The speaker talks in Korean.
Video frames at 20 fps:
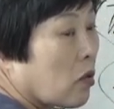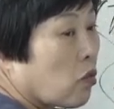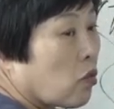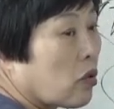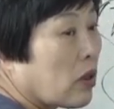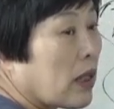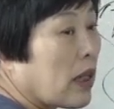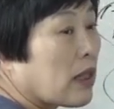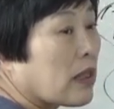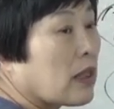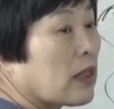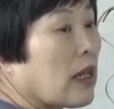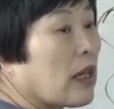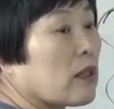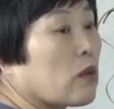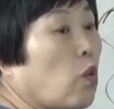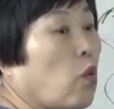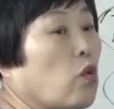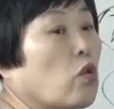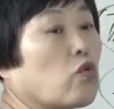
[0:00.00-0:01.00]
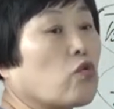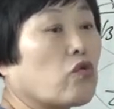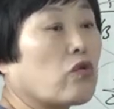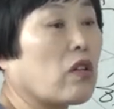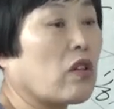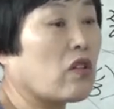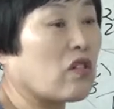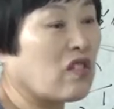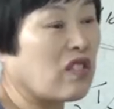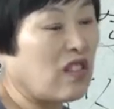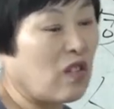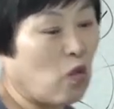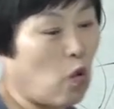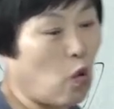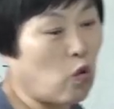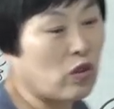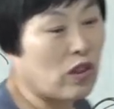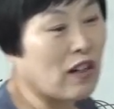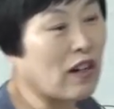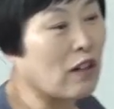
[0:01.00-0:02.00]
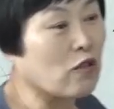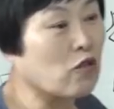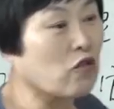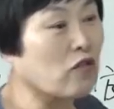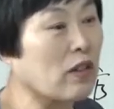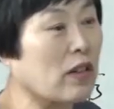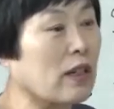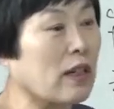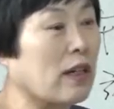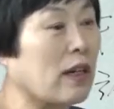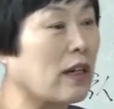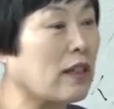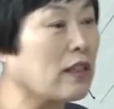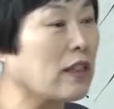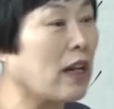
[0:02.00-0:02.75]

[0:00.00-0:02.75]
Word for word: 우리가 그냥 돈을 줄 때도 그냥 공짜로 안 주잖아.